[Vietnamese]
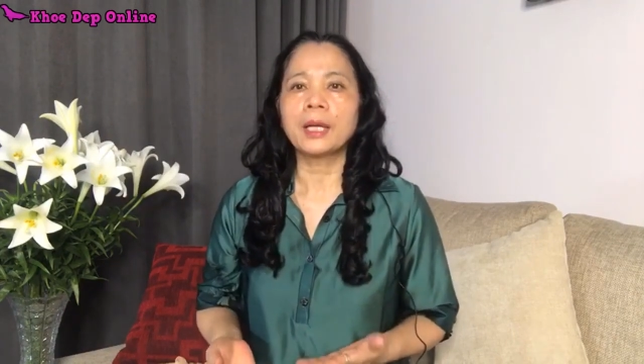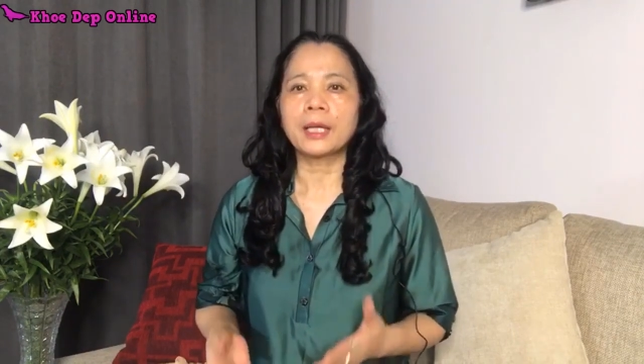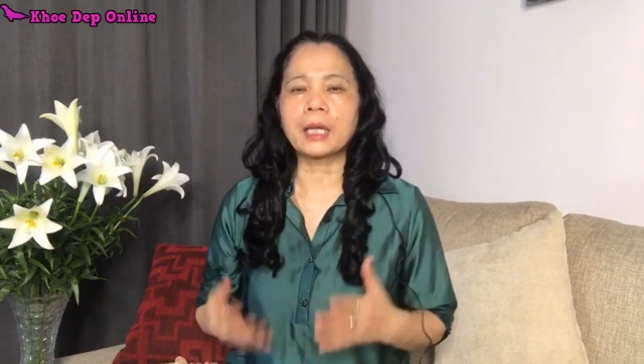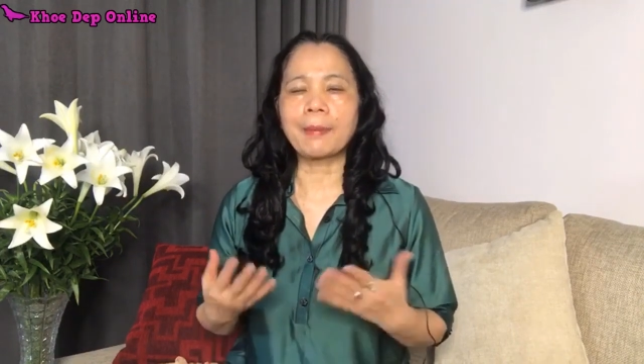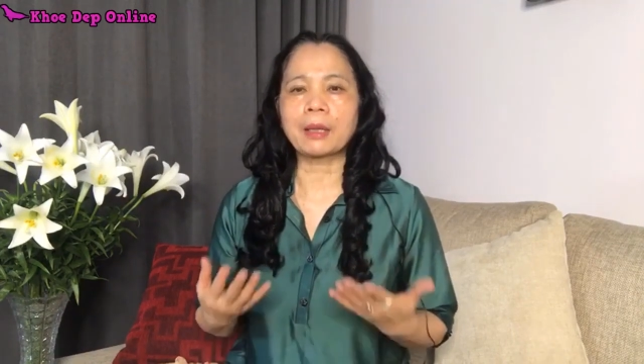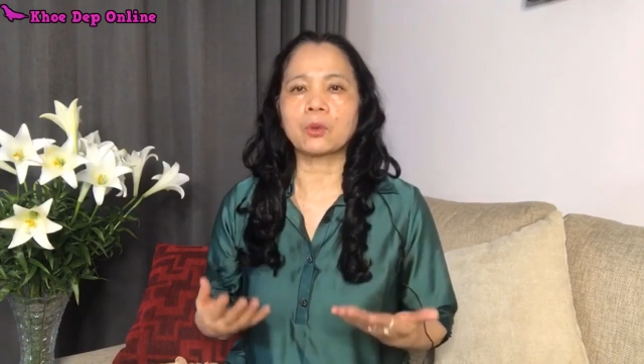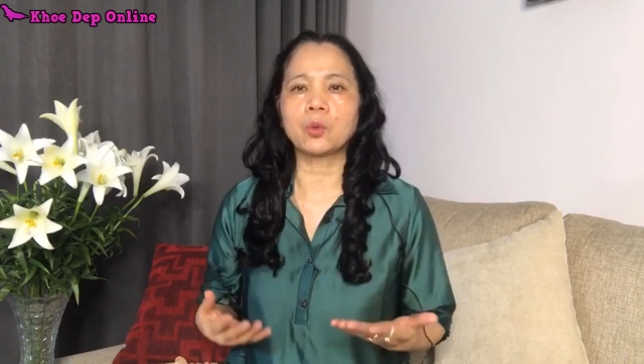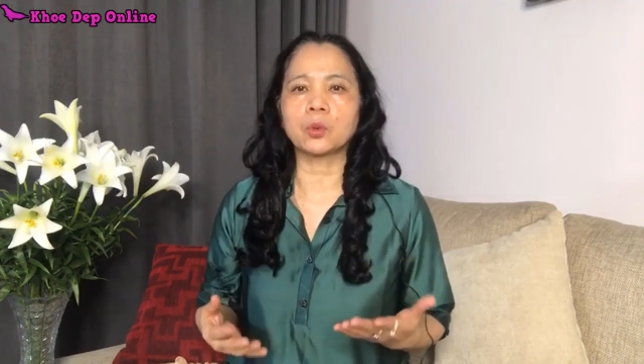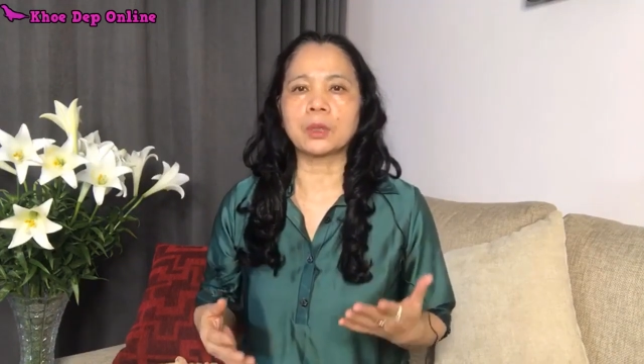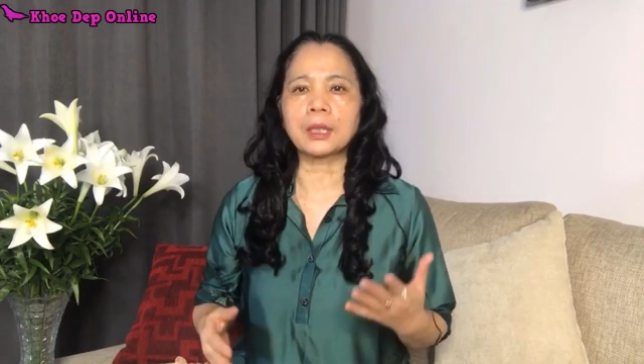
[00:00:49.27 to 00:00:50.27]
Khi các bạn
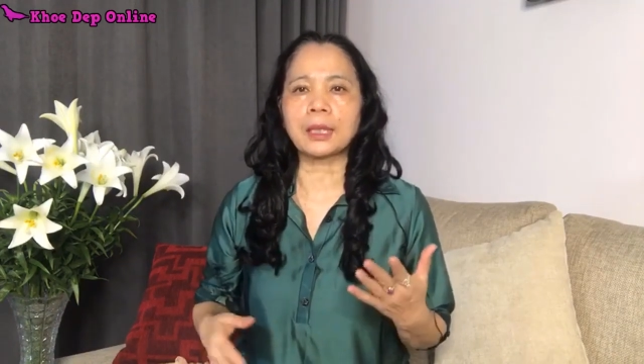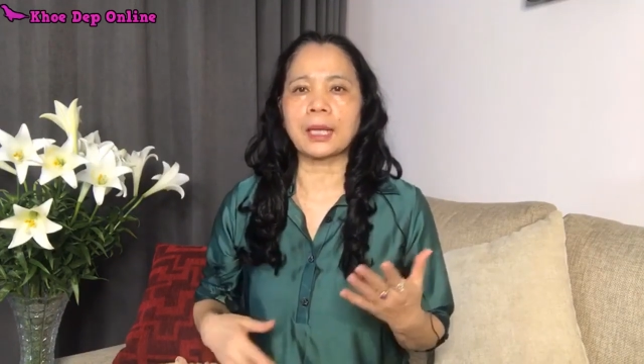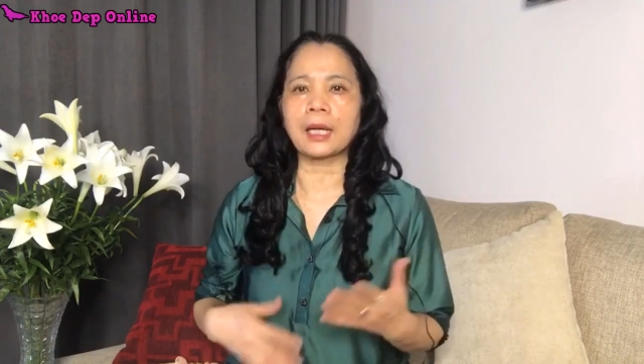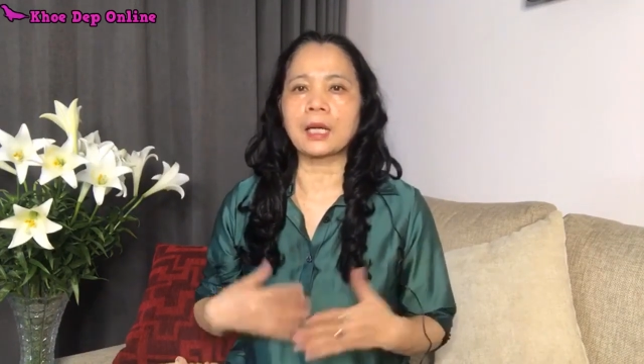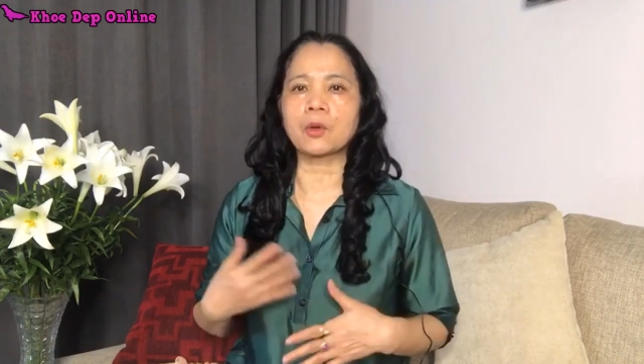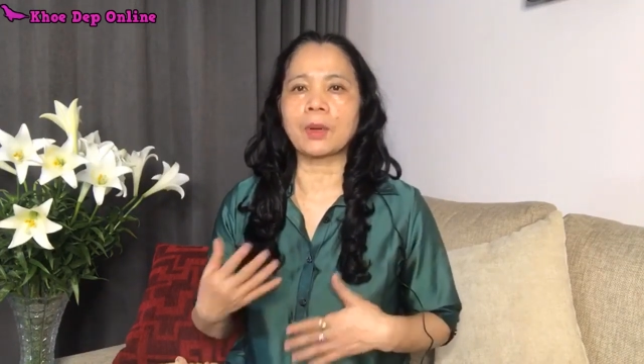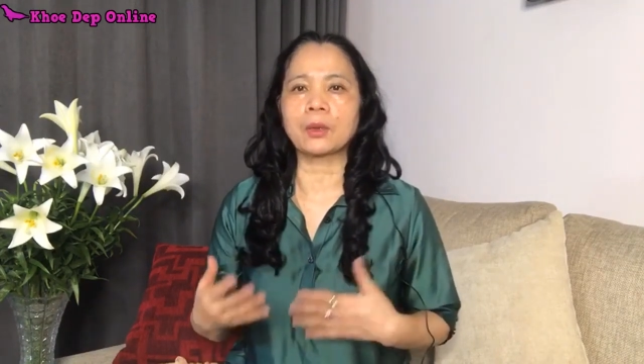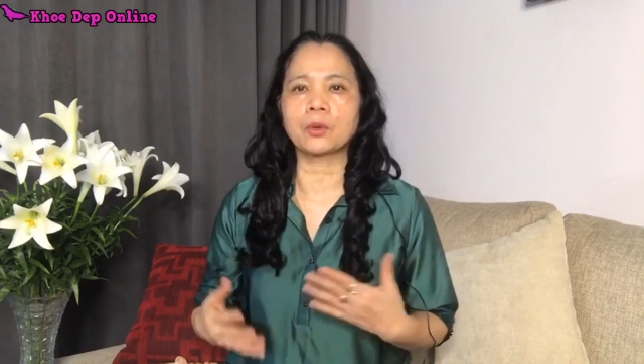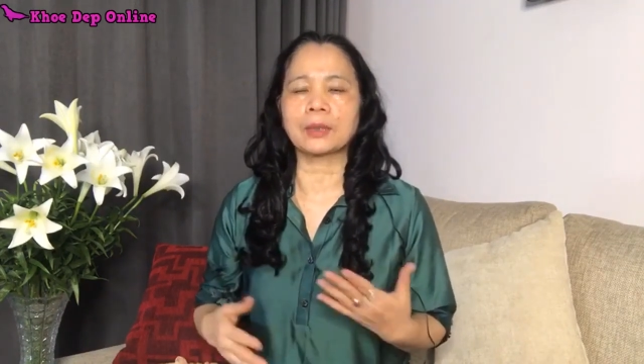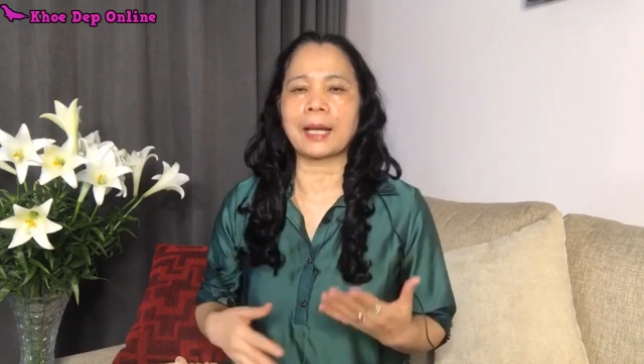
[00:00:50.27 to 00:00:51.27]
ngủ, tất cả các cơ quan
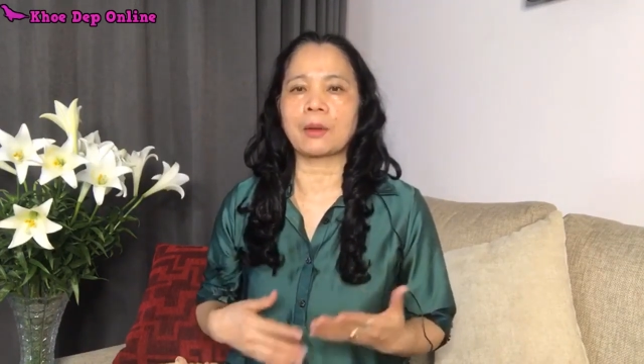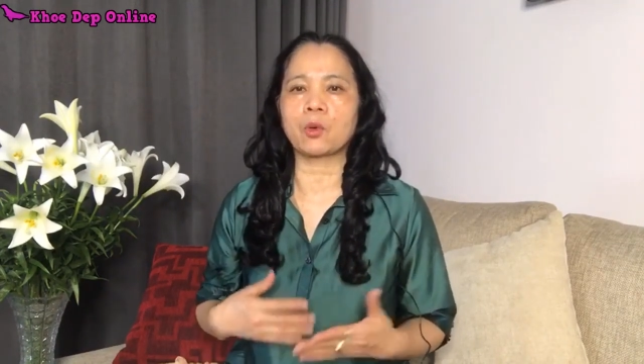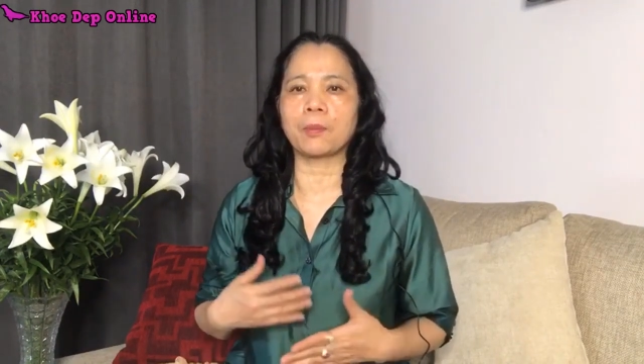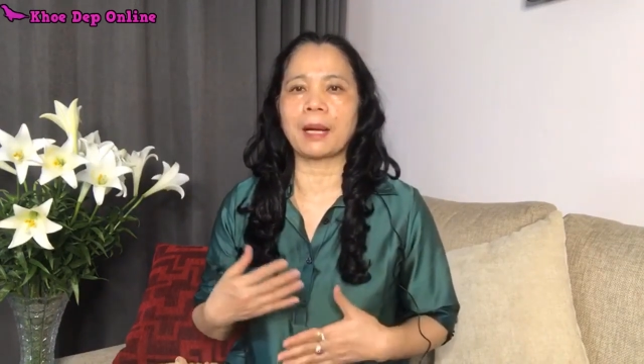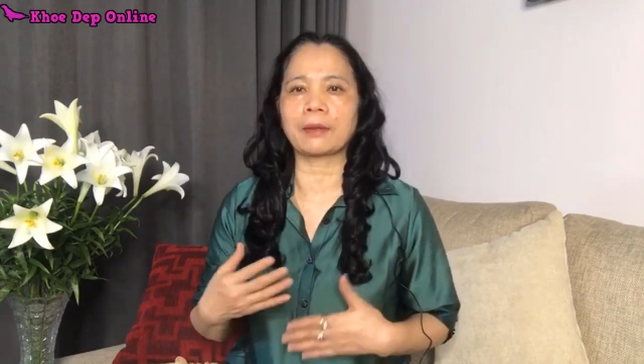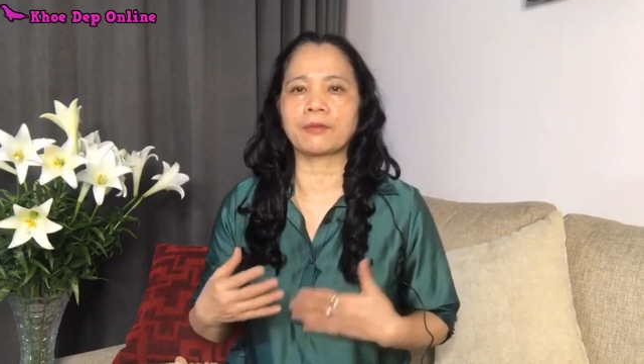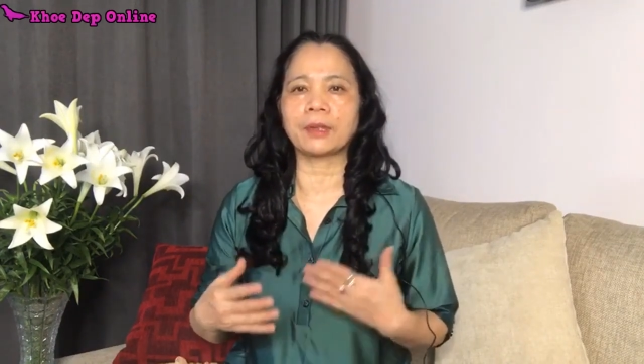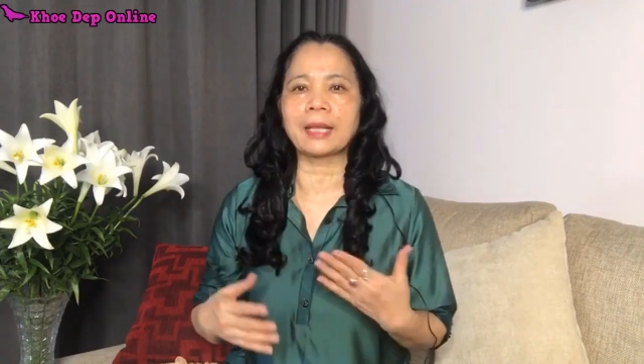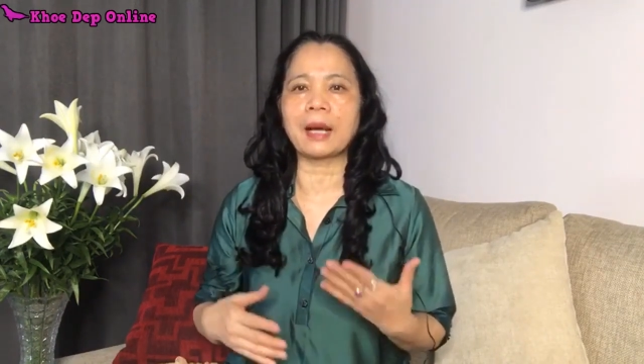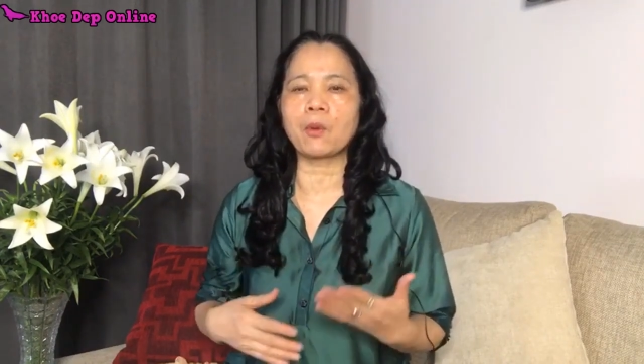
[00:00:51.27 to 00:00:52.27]
nội tạng của bạn
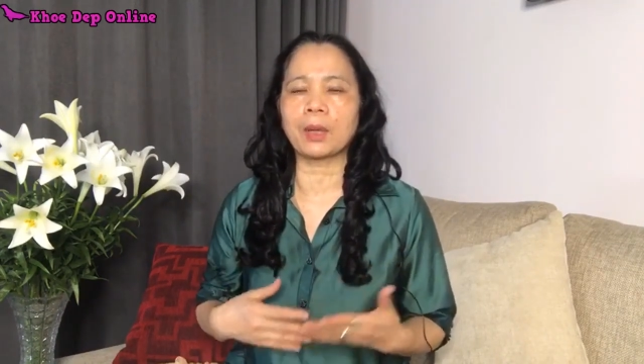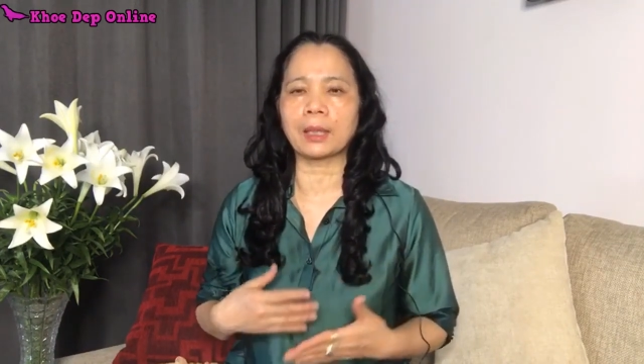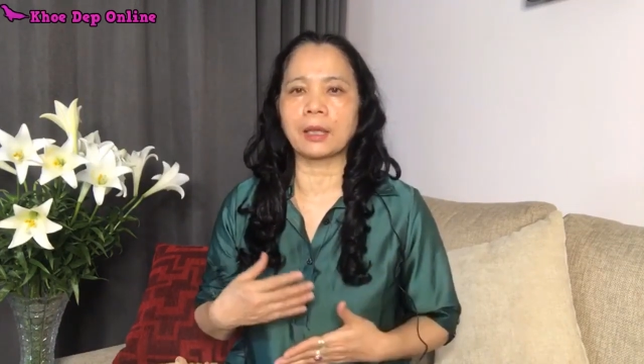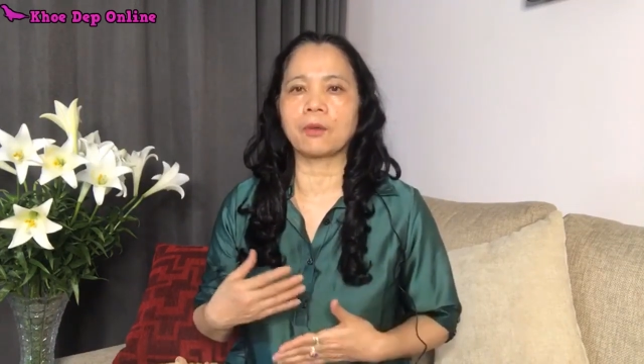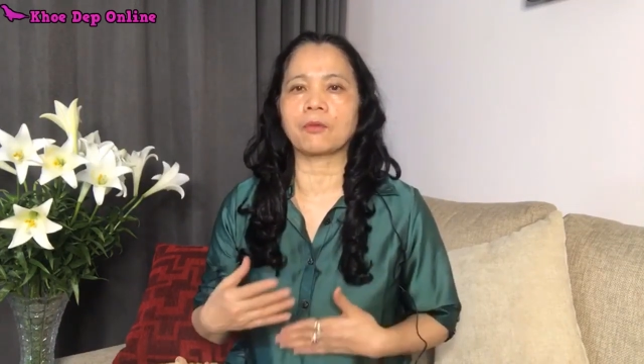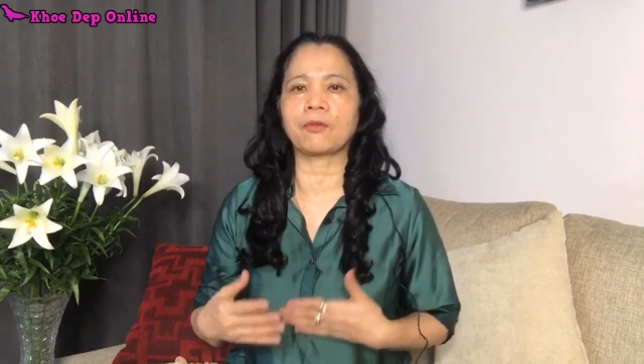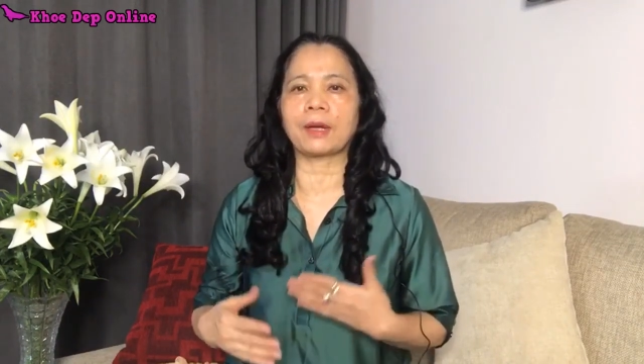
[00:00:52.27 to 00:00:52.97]
vẫn đang hoạt động